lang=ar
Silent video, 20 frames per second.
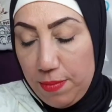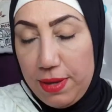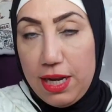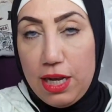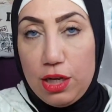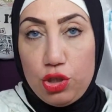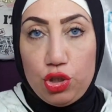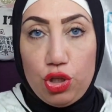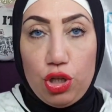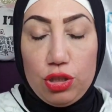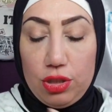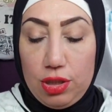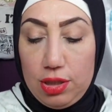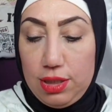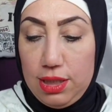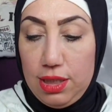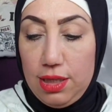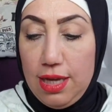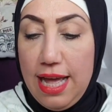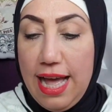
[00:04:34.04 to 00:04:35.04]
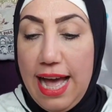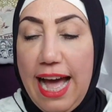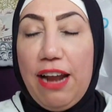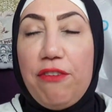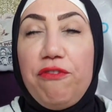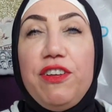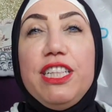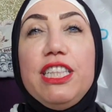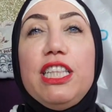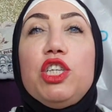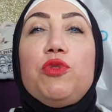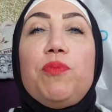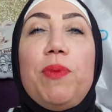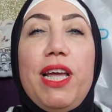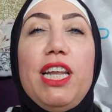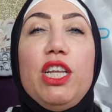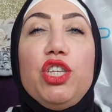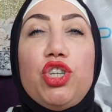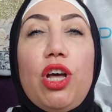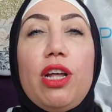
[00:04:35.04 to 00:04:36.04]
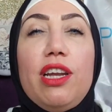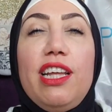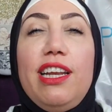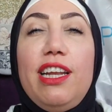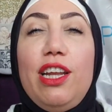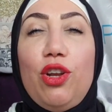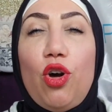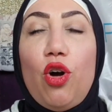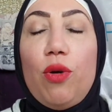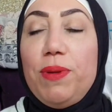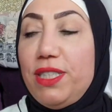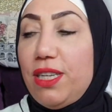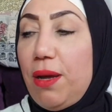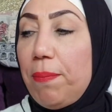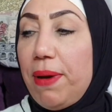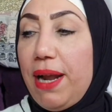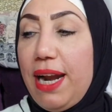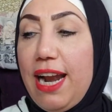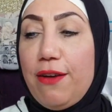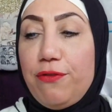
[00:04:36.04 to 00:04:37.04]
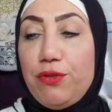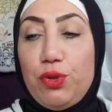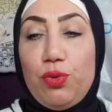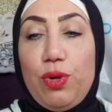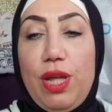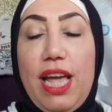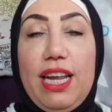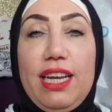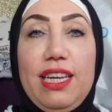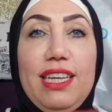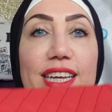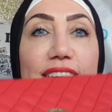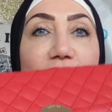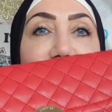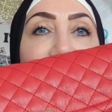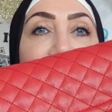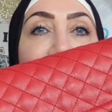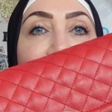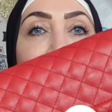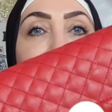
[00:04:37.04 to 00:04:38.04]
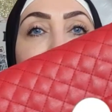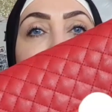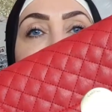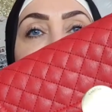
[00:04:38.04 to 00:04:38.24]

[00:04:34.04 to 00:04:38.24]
منها الشنطه دي عارفين تشبه الشانيل اللي هو بيصبر نفسه يعني جبت